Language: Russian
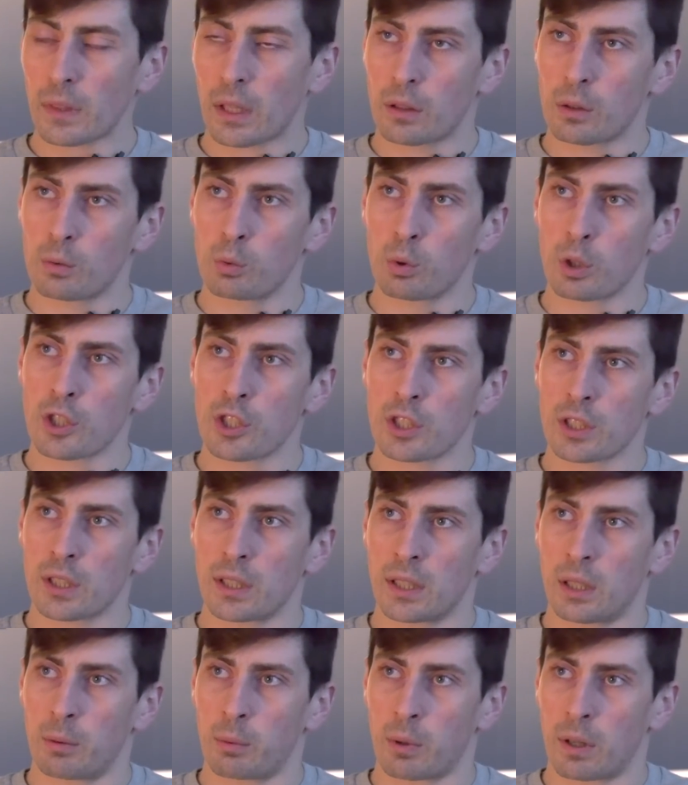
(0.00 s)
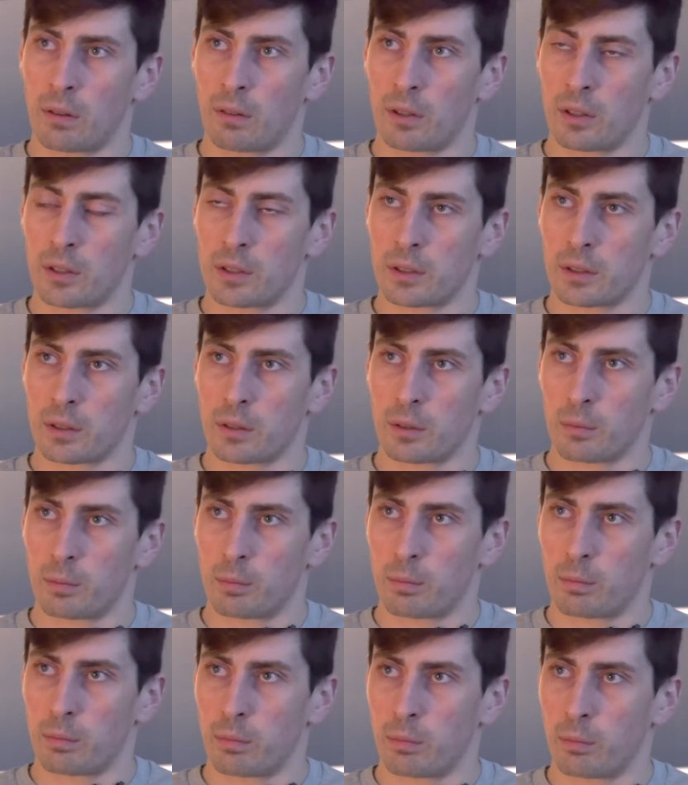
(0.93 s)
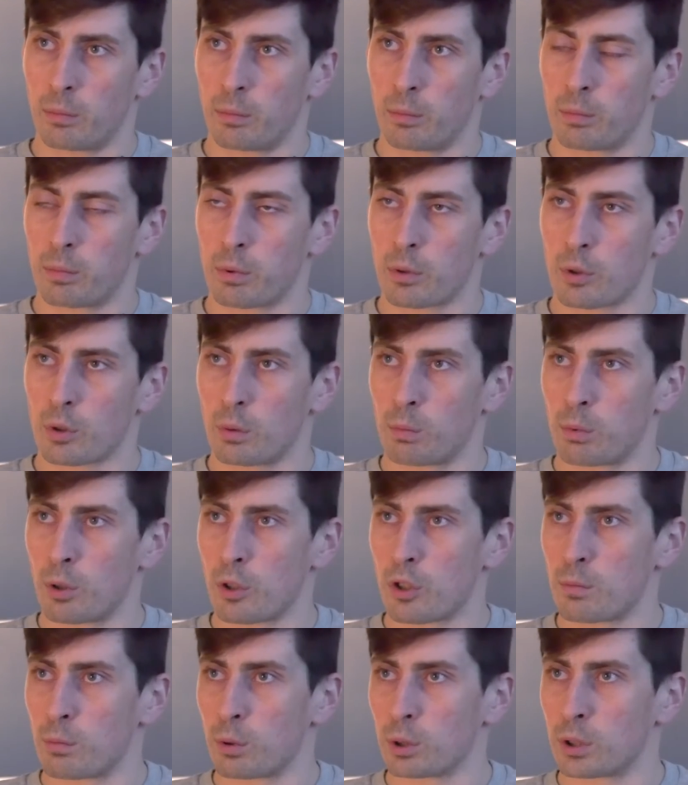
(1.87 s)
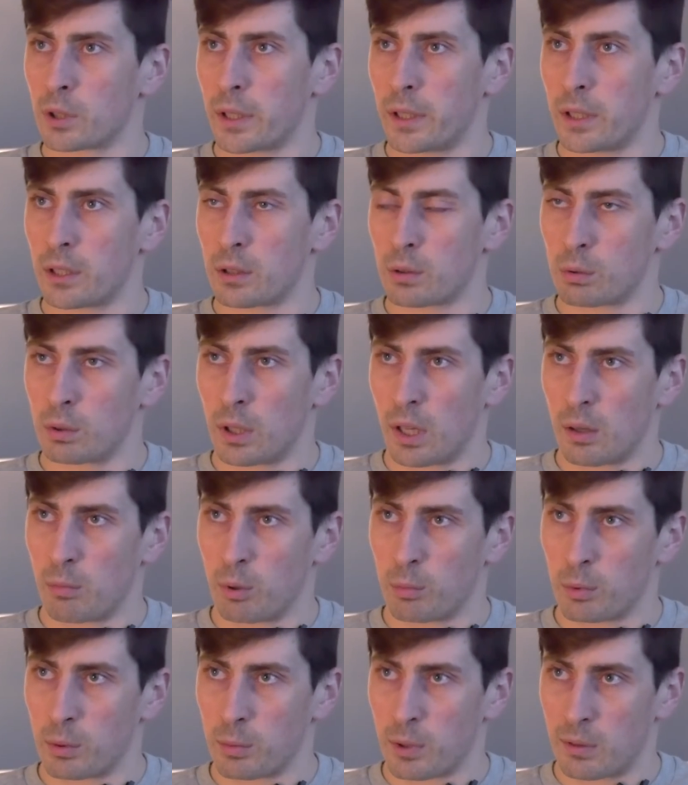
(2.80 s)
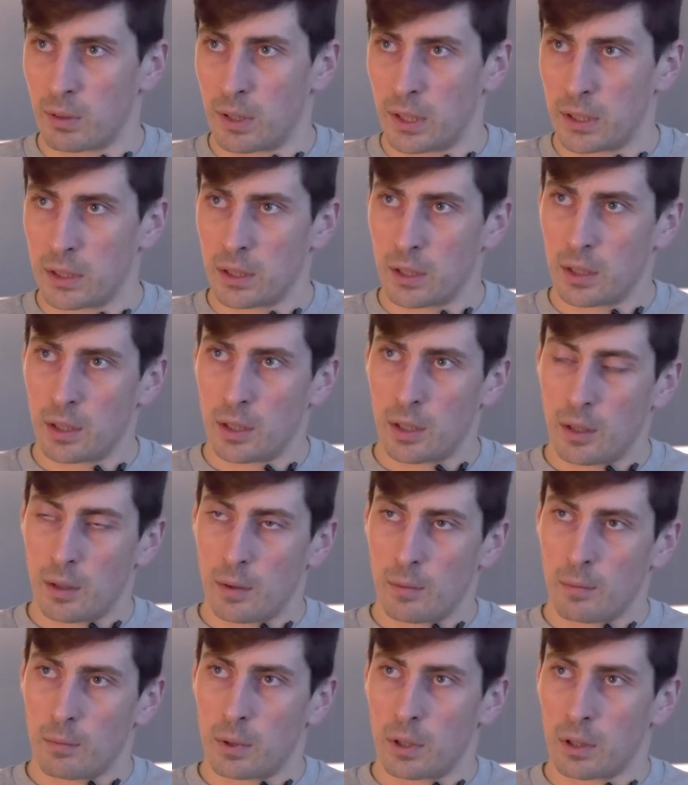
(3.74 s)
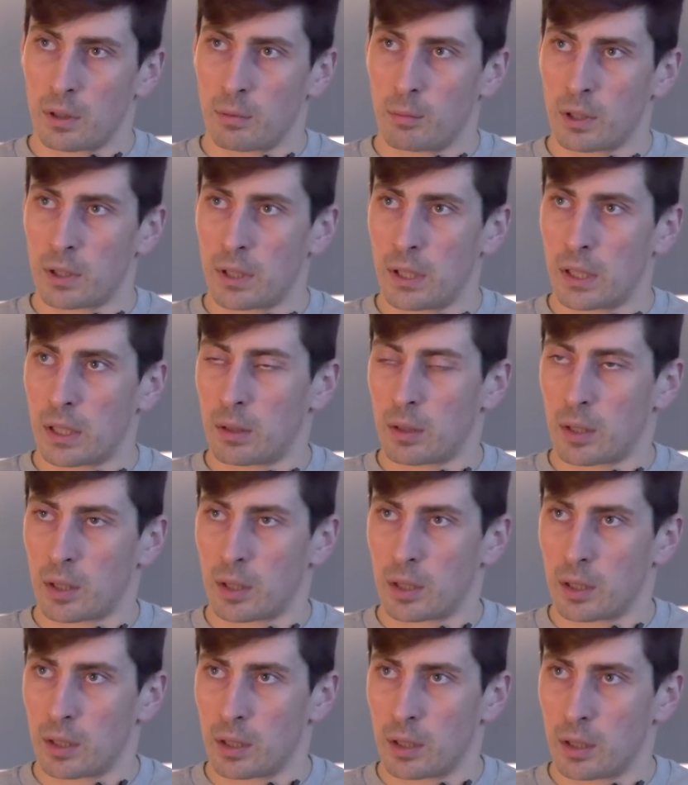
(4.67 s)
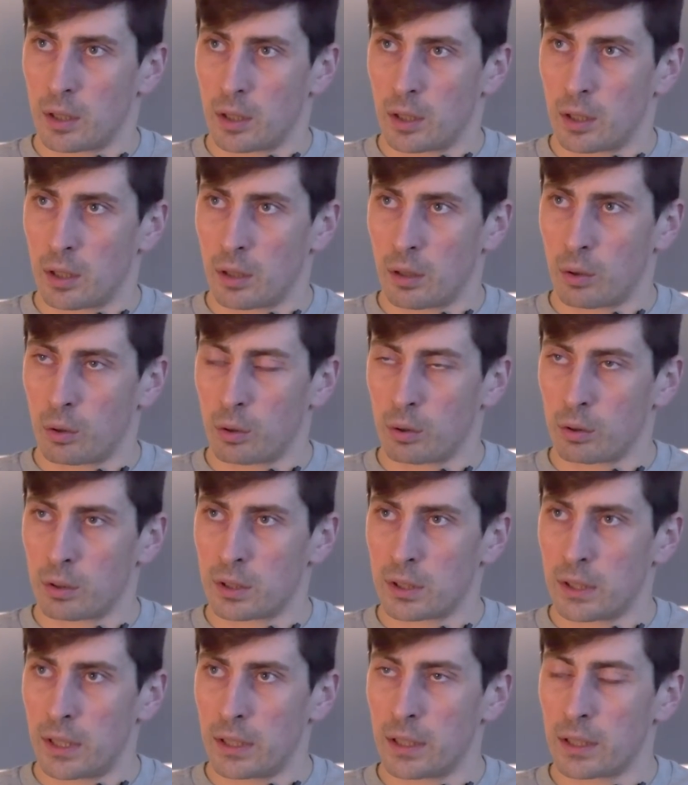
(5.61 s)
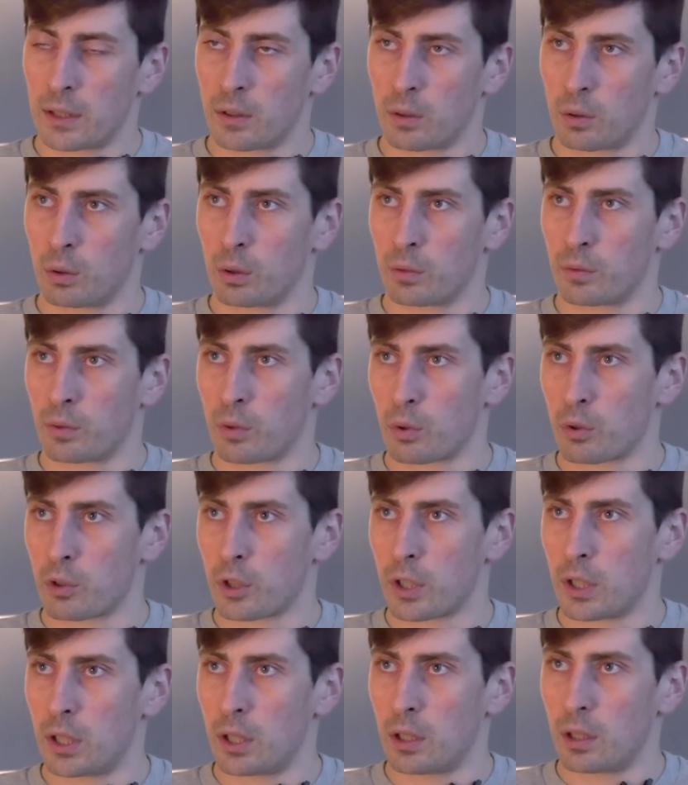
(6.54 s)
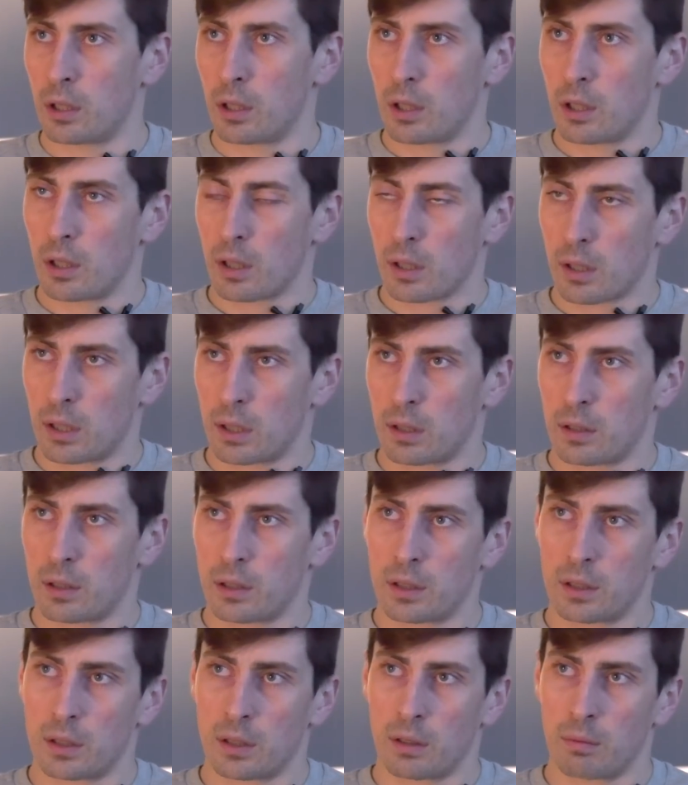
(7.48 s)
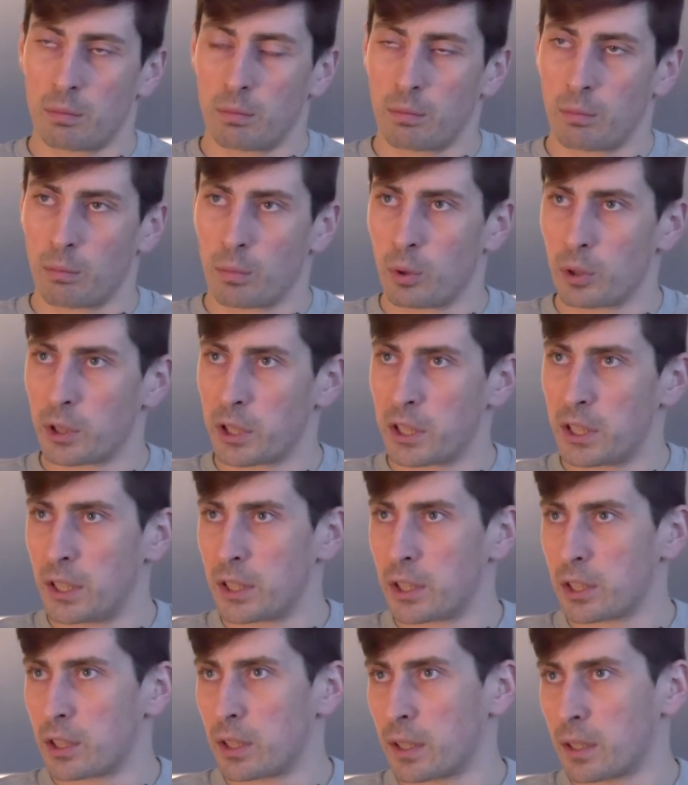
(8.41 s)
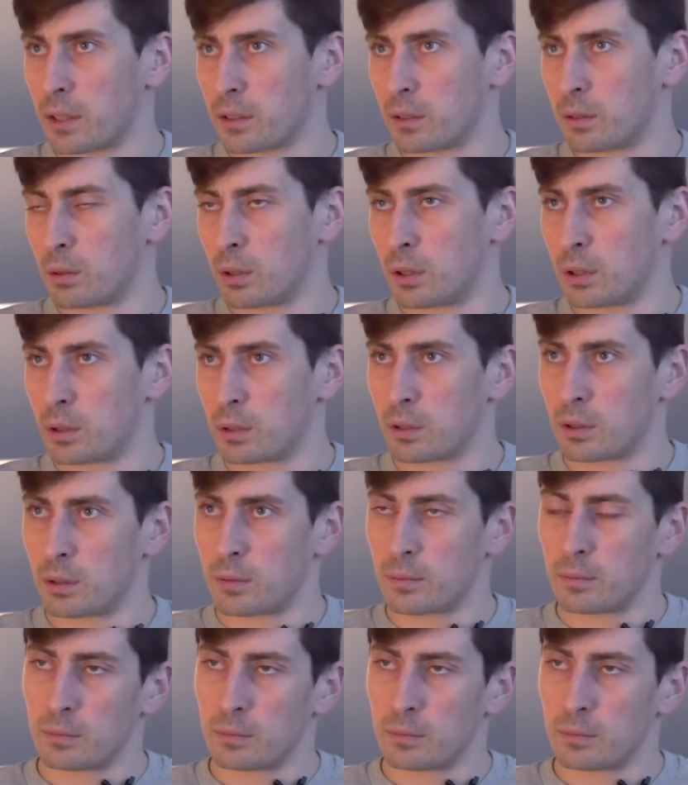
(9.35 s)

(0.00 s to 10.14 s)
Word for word: творческая направленность. Что больше будет нравиться, туда и будем направлять. Поэтому а так э, ходят в садики, ходят в кружки, как многие дети так развиваются.